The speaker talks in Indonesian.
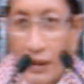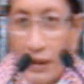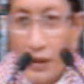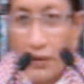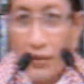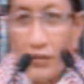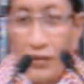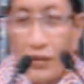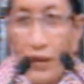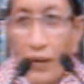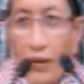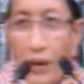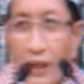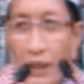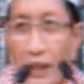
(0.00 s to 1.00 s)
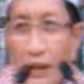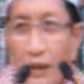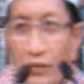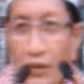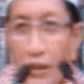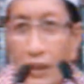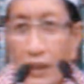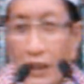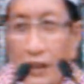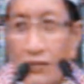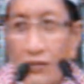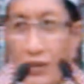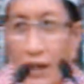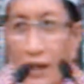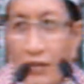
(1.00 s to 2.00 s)
terus orang yang sering
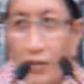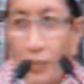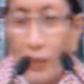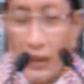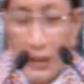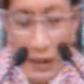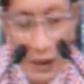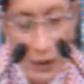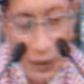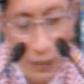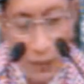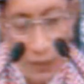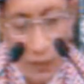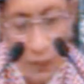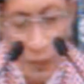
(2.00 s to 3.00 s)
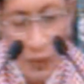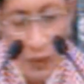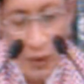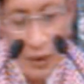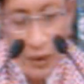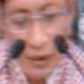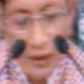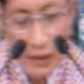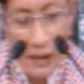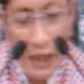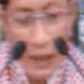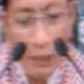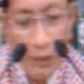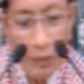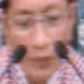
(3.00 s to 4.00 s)
kesal seperti itu
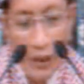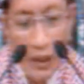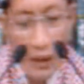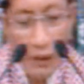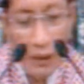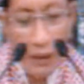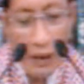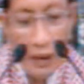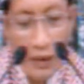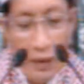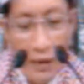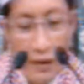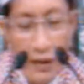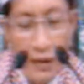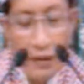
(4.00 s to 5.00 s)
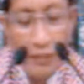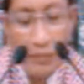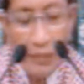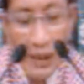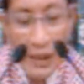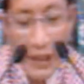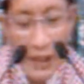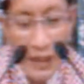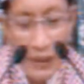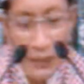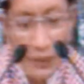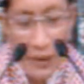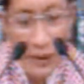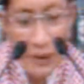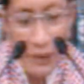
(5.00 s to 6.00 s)
dijawab oleh Allah ma
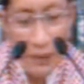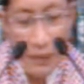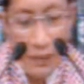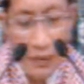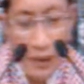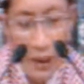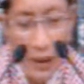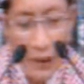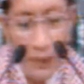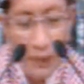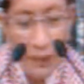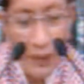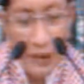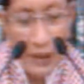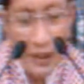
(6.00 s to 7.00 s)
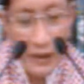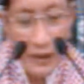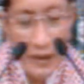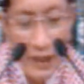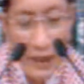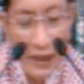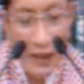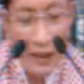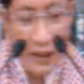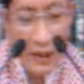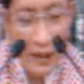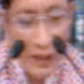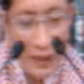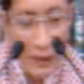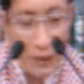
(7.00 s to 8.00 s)
yuridullahu liyaj'ala
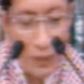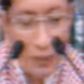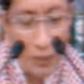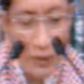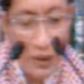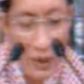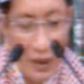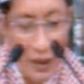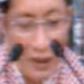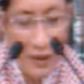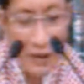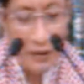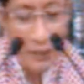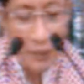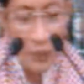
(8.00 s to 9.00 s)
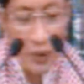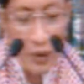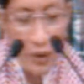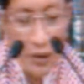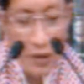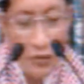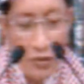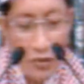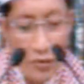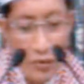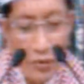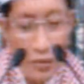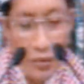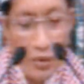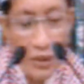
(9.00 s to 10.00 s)
alaikum min haraj
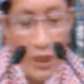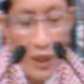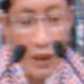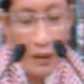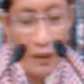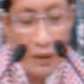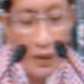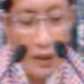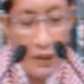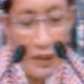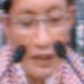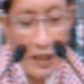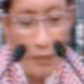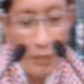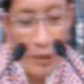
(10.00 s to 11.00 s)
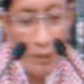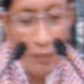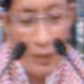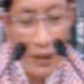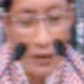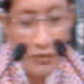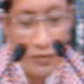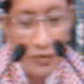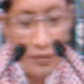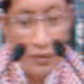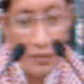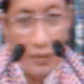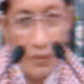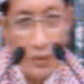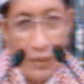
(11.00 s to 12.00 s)
sesungguhnya Allah tidak bermaksud
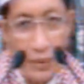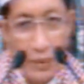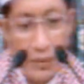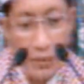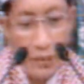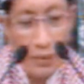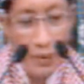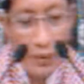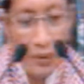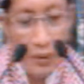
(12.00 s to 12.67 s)
untuk